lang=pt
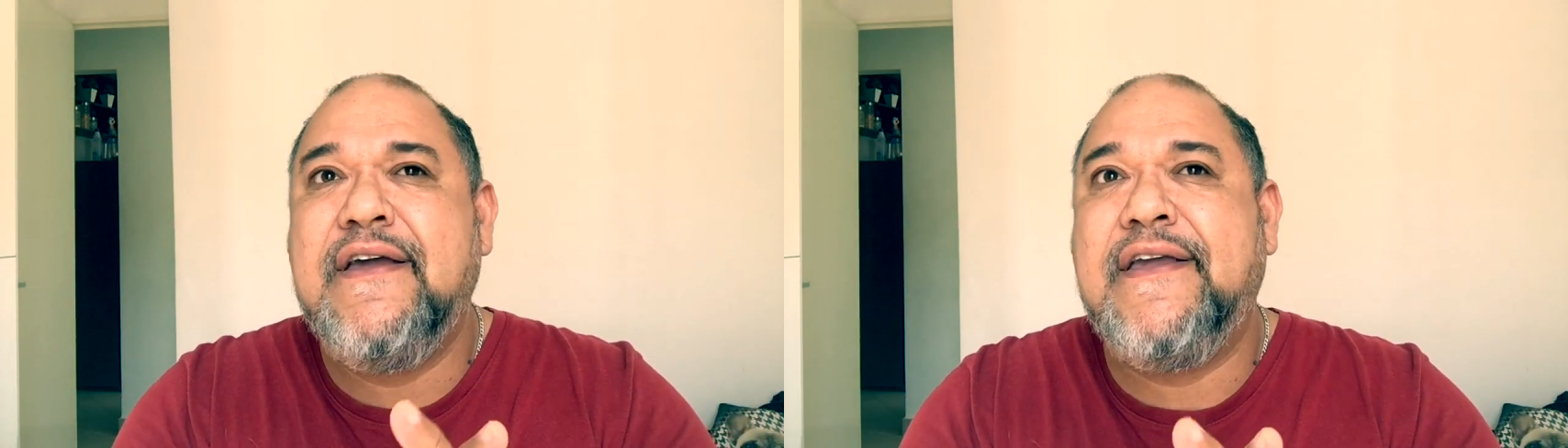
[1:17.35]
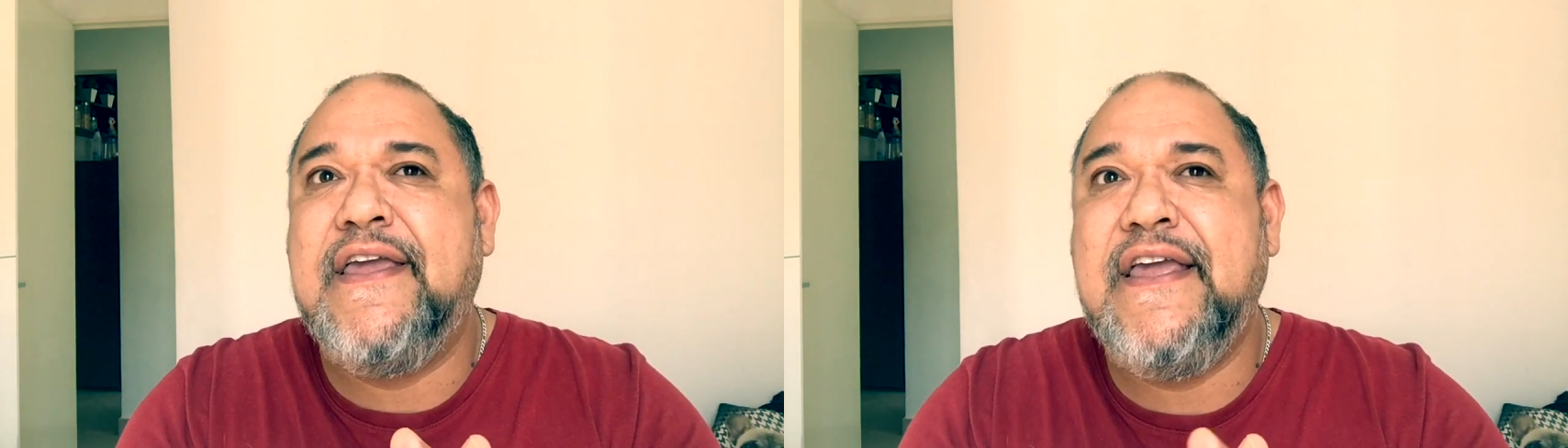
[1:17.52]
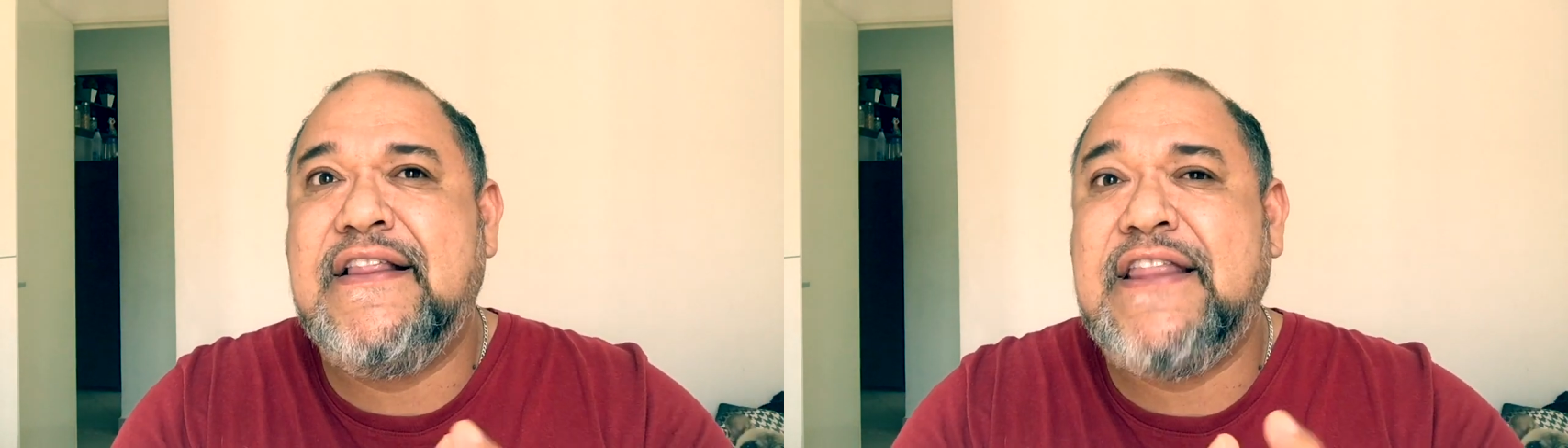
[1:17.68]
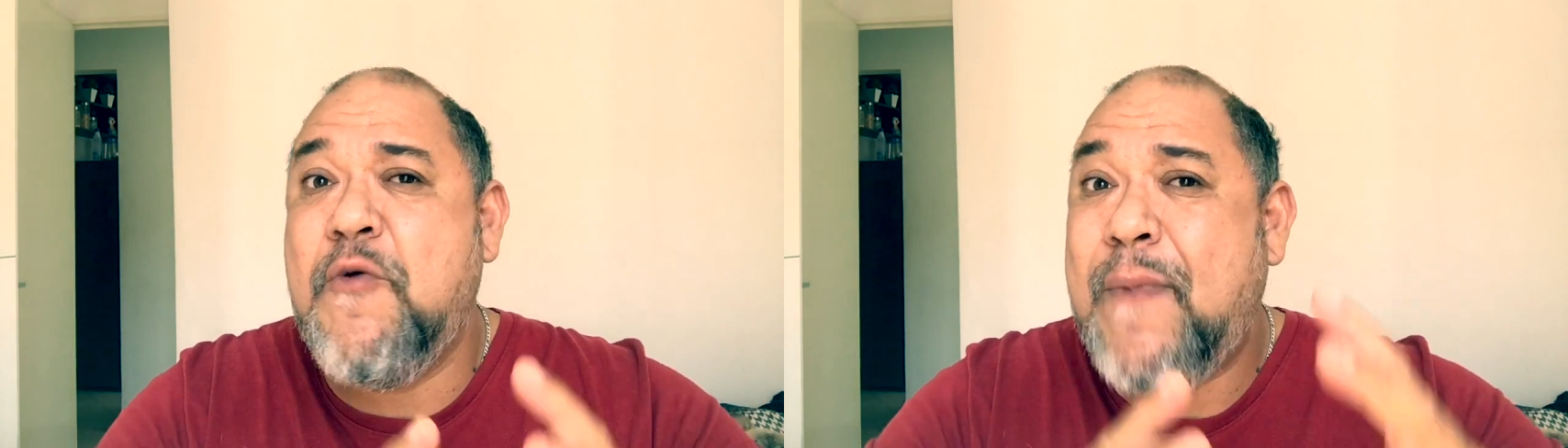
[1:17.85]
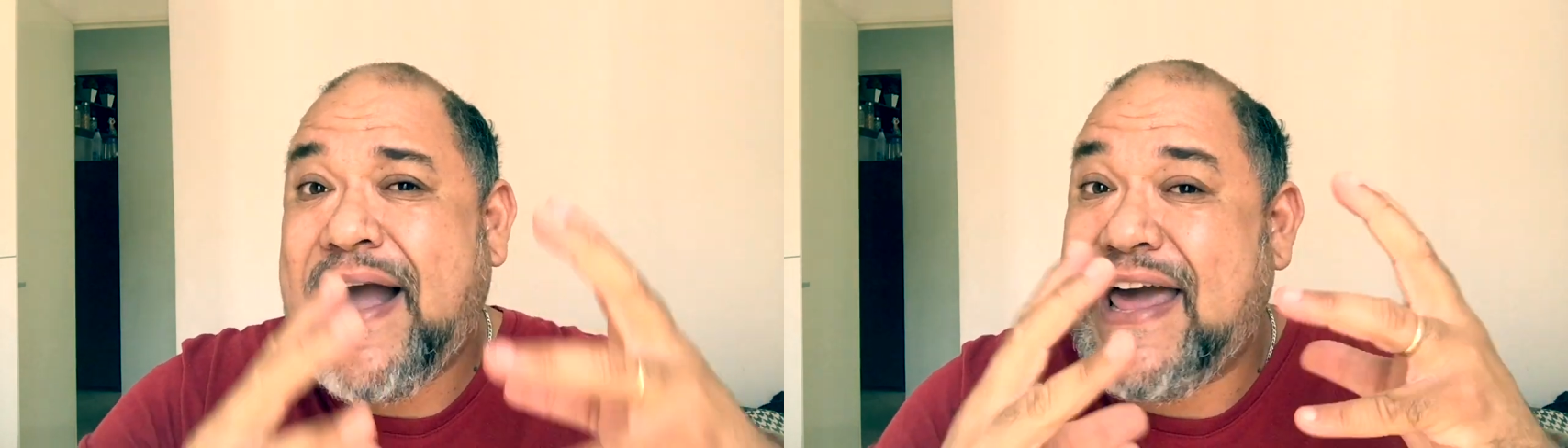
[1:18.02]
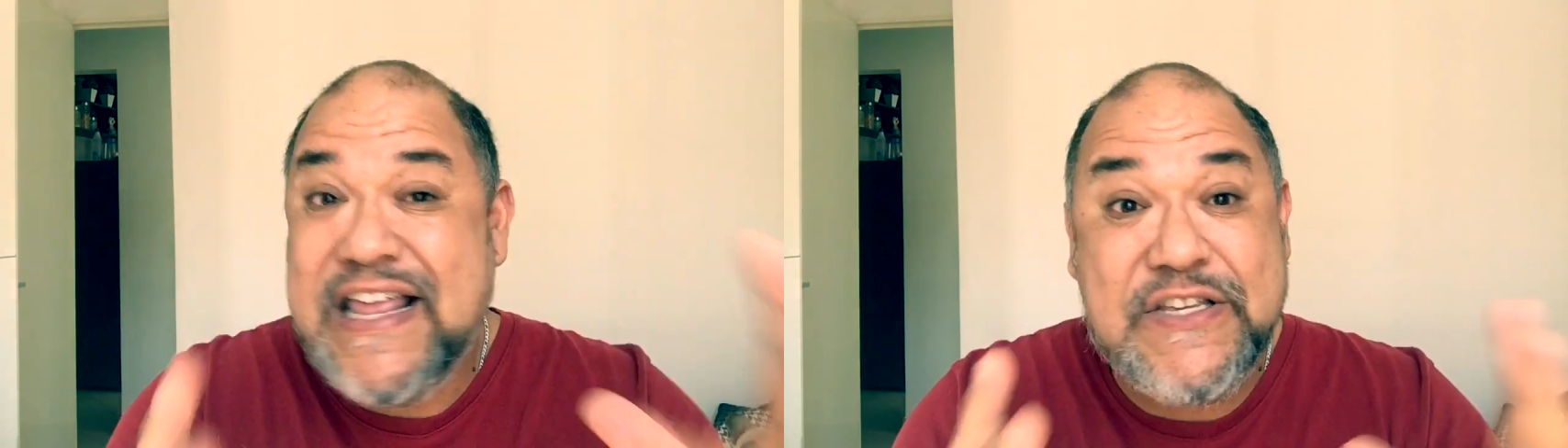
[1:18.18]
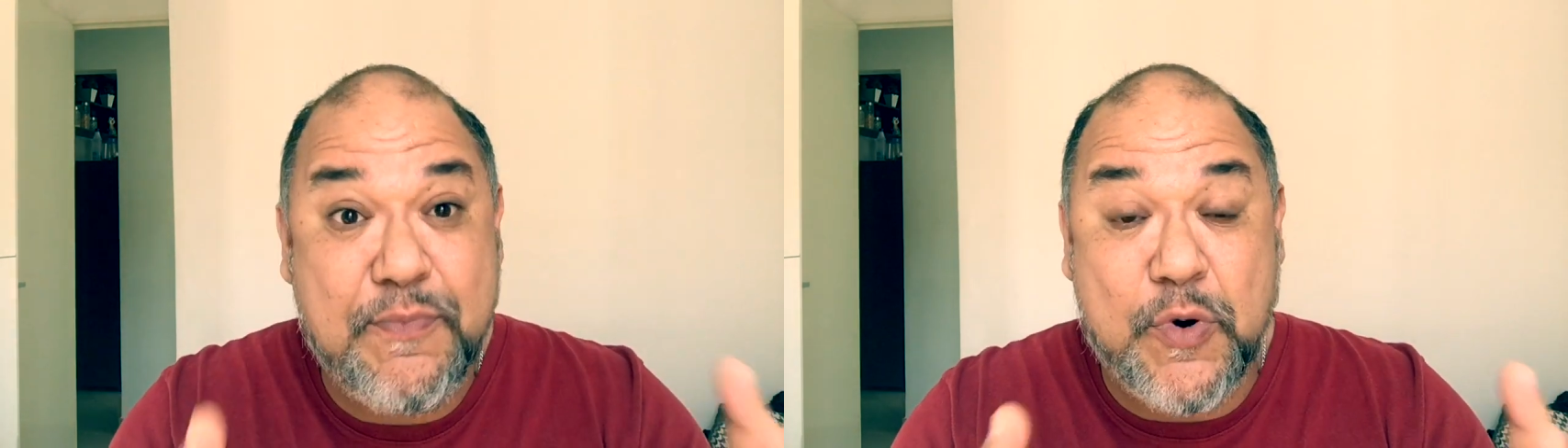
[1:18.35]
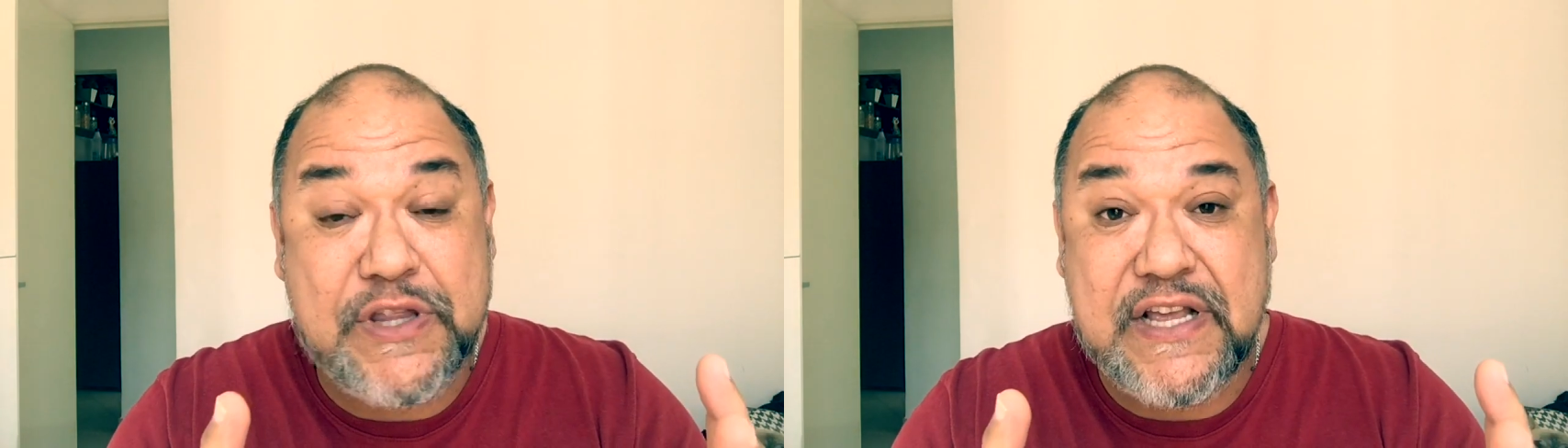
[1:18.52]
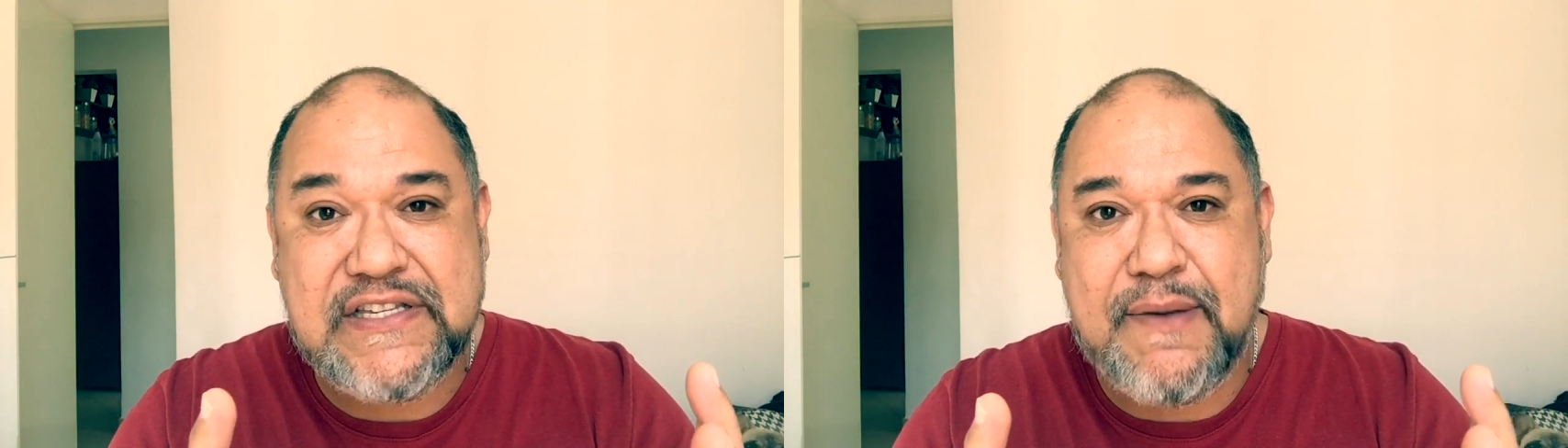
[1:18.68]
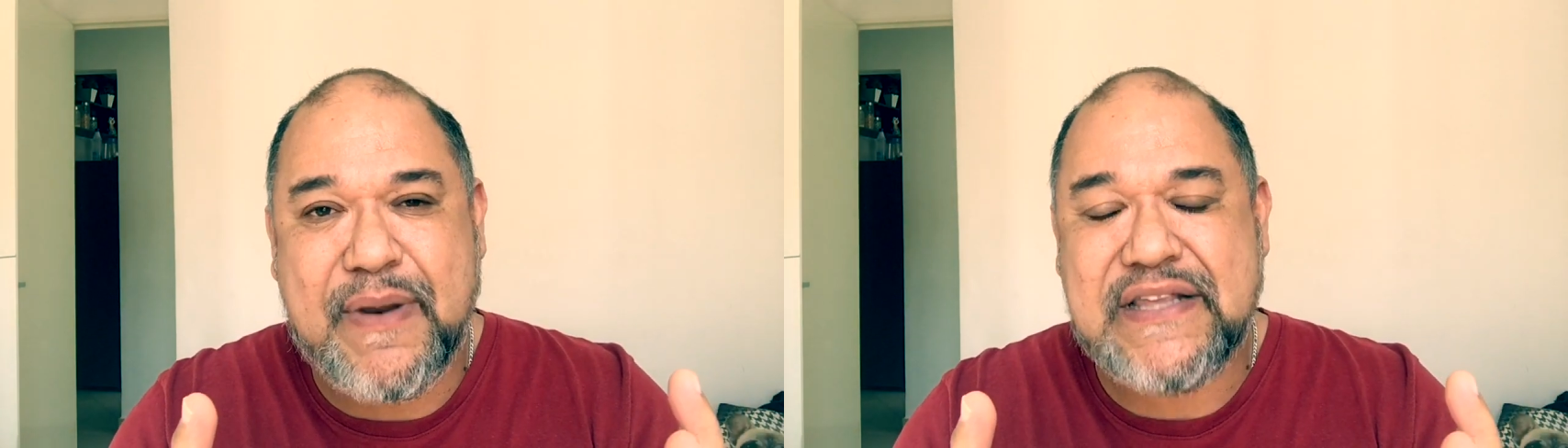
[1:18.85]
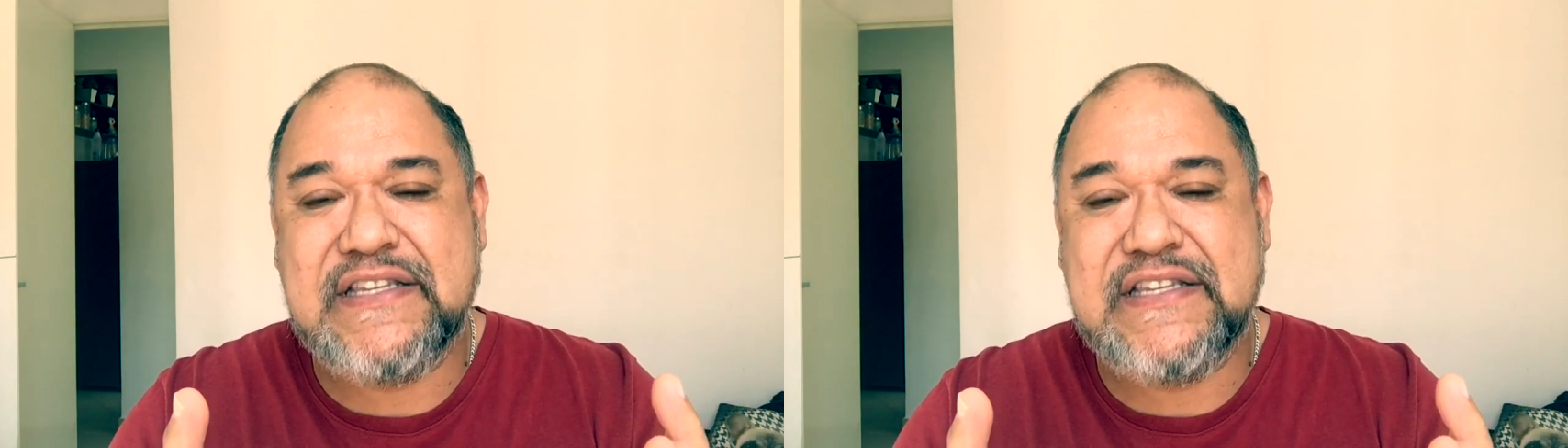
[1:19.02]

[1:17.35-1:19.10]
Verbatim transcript: que tem uma grande importância para a